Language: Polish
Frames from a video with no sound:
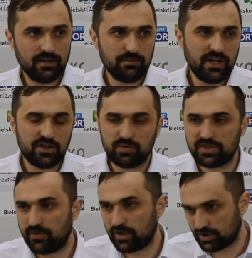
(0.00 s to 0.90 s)
Mieliśmy
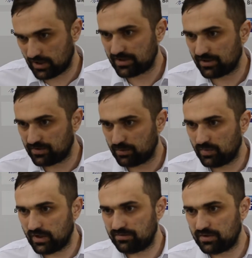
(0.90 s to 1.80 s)
swoje szanse w
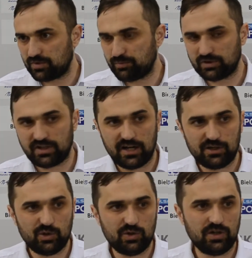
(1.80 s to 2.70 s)
tym, w tym
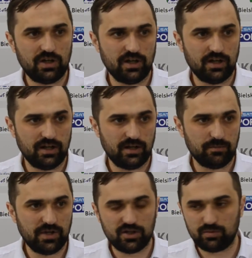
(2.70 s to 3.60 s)
spotkaniu, e,
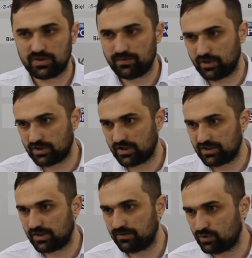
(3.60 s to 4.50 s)
mieliśmy swoje
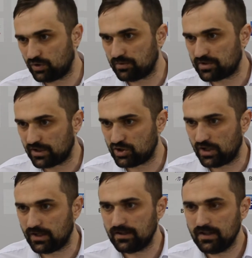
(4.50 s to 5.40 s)
szanse i w drugim secie.